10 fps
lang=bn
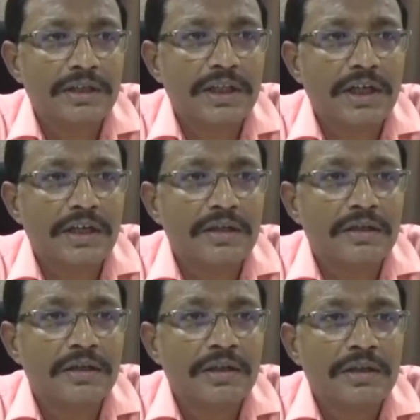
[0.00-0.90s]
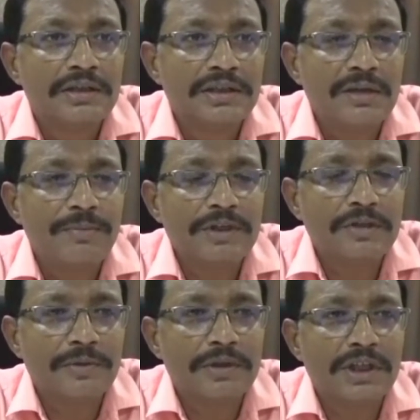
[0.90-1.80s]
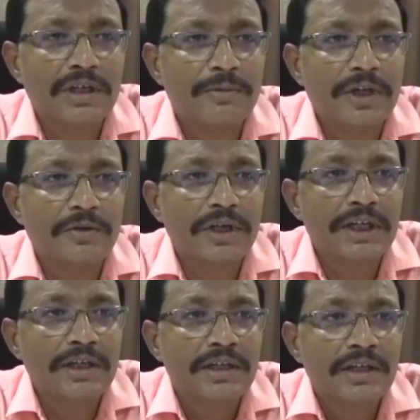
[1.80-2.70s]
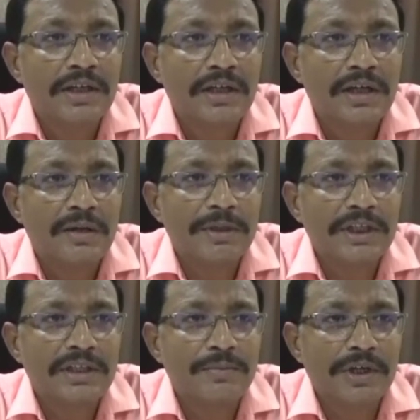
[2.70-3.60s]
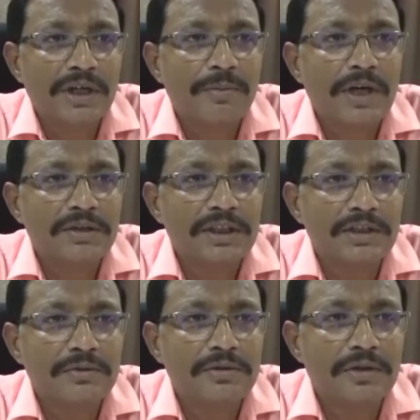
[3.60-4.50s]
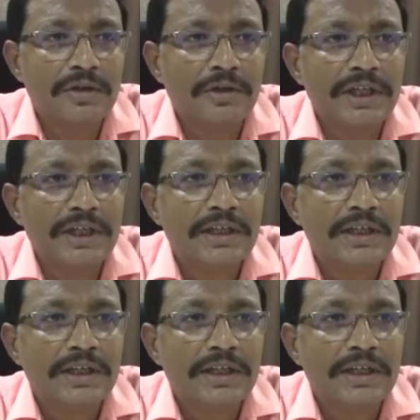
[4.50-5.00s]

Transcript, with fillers: তার সার্বিক সফলতা কামনা করে আমাদের ত্রিপুরা মান যাতে উজ্জ্বল হয়